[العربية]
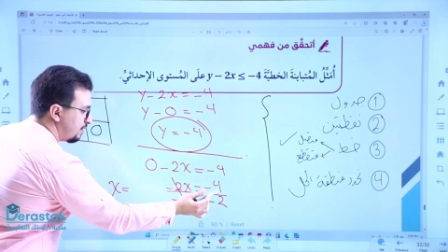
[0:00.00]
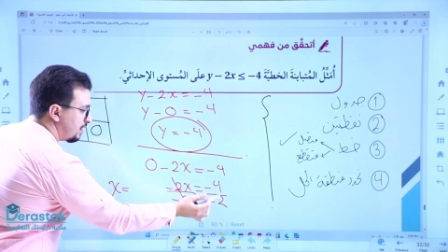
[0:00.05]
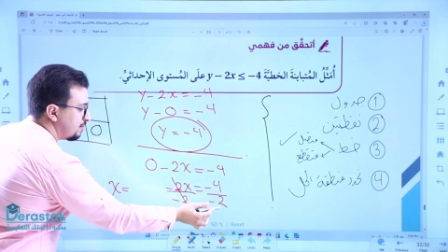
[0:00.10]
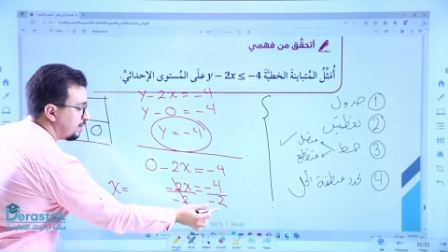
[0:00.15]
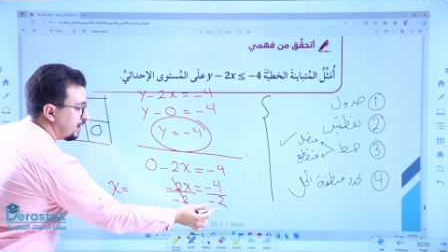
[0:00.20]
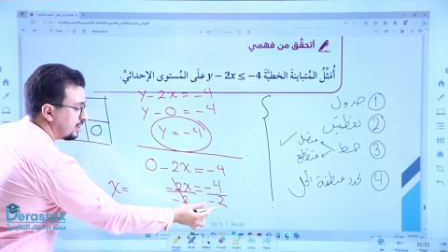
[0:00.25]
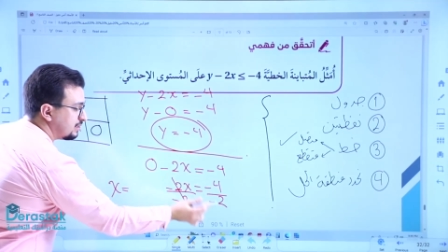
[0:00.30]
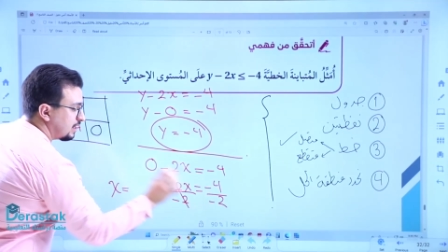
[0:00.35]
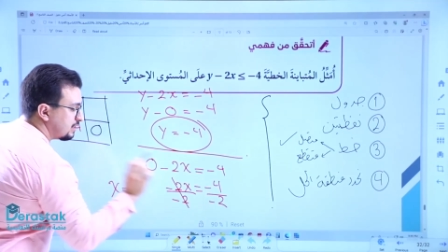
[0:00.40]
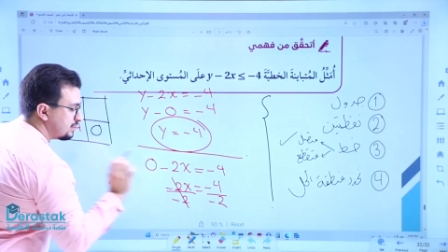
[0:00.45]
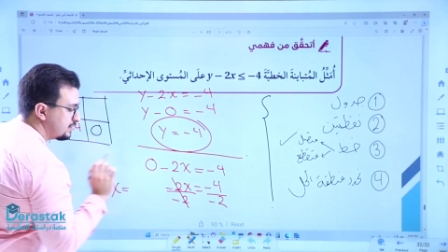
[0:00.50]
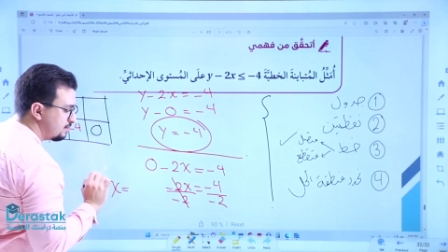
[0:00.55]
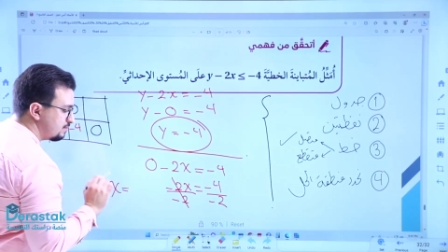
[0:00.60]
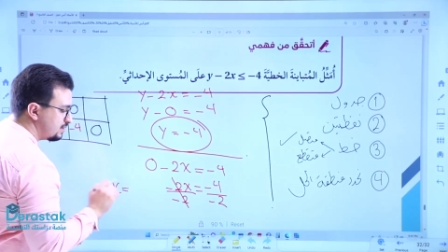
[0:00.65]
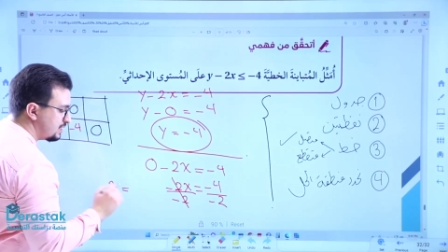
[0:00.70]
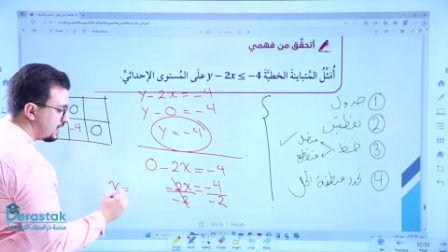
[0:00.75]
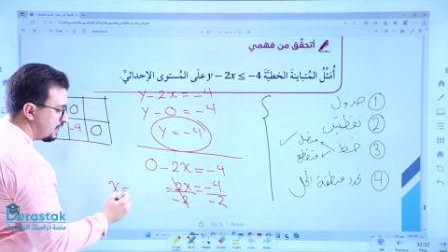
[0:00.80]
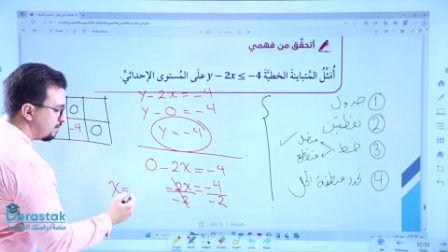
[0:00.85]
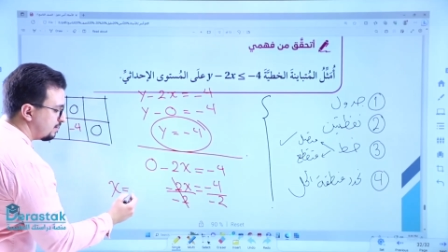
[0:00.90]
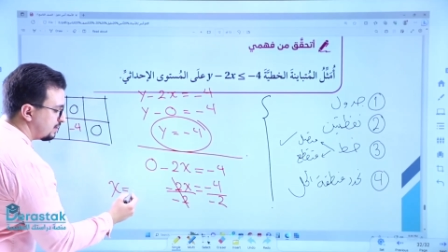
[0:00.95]
4 تقسيم
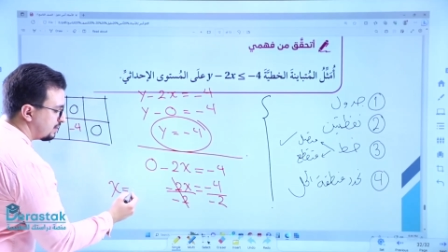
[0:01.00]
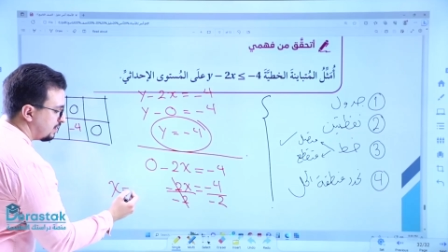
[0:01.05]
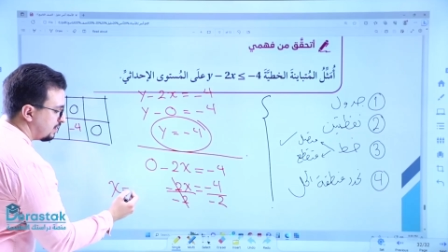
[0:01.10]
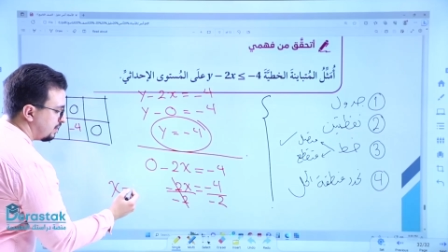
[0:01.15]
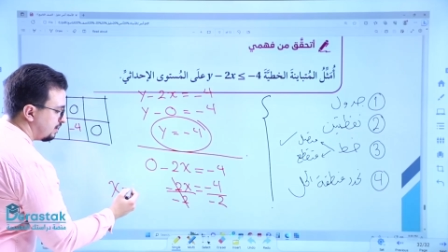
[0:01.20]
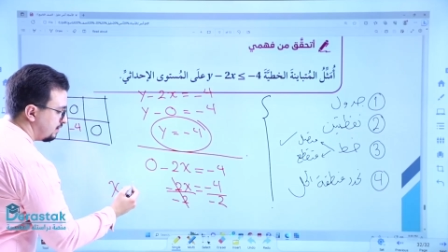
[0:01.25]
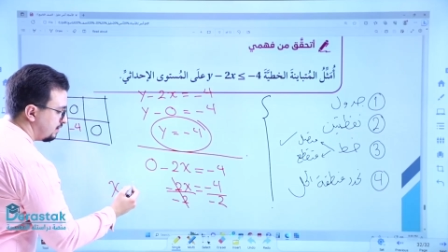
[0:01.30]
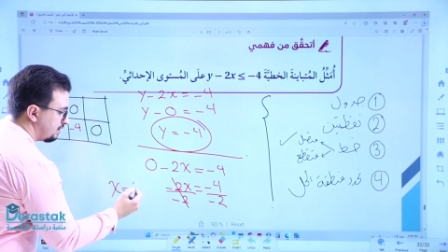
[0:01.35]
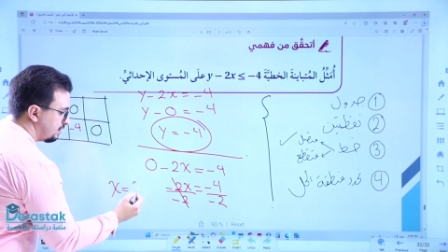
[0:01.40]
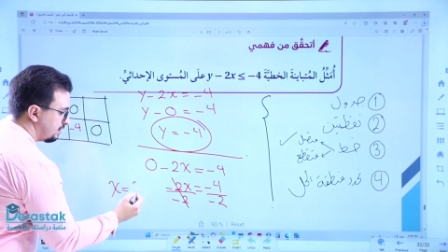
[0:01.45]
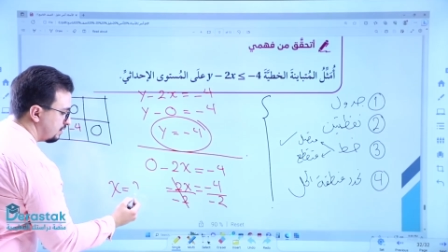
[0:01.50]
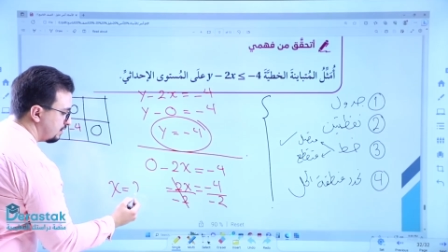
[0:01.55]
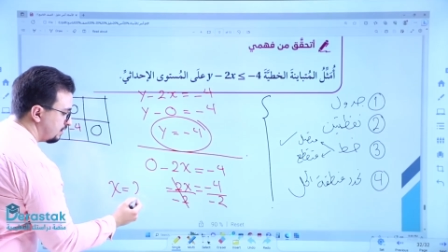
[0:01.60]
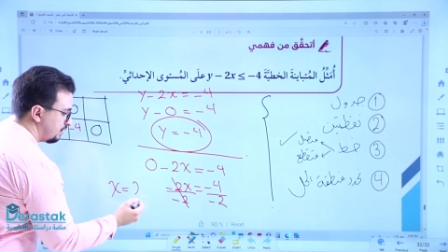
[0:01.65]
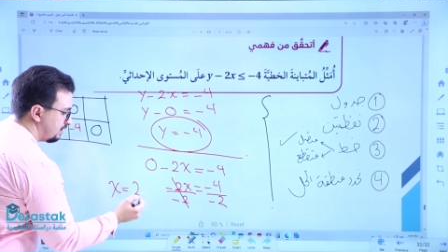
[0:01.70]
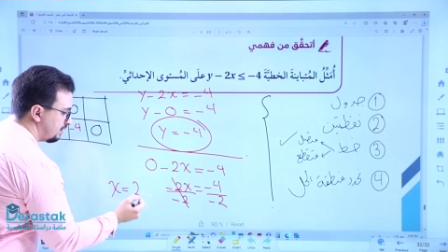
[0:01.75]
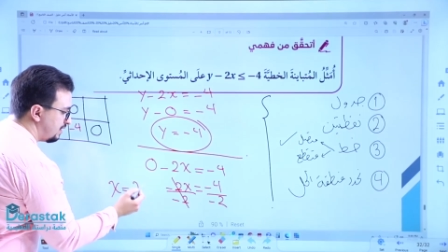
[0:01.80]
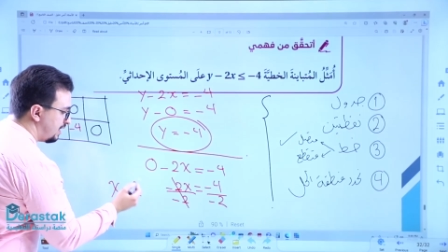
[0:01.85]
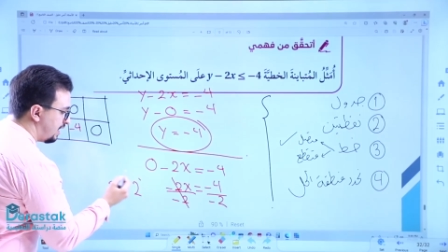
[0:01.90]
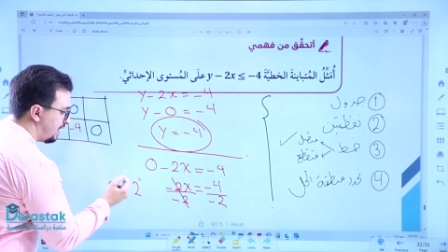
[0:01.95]
سالب 2
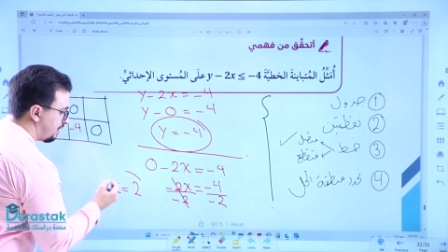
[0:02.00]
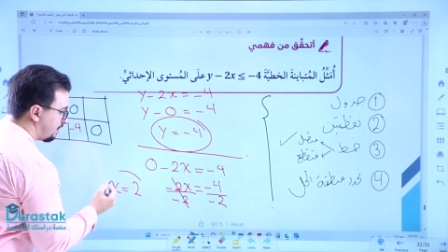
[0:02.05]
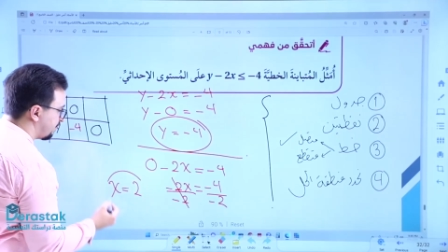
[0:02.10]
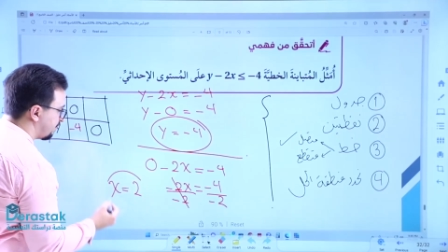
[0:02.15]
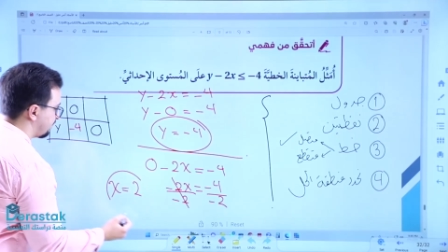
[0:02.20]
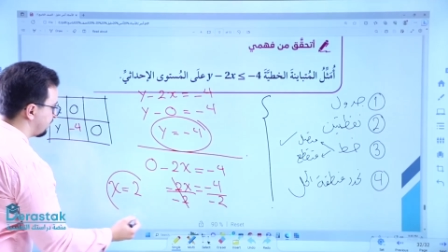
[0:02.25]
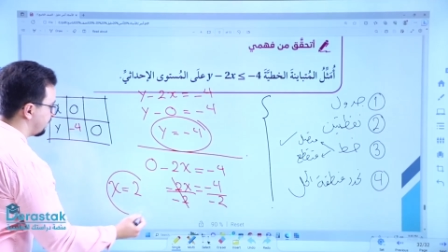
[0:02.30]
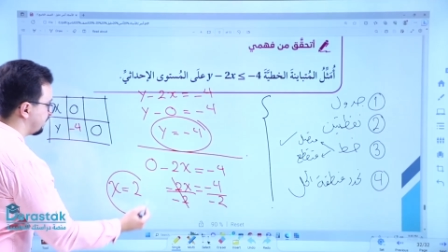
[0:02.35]
2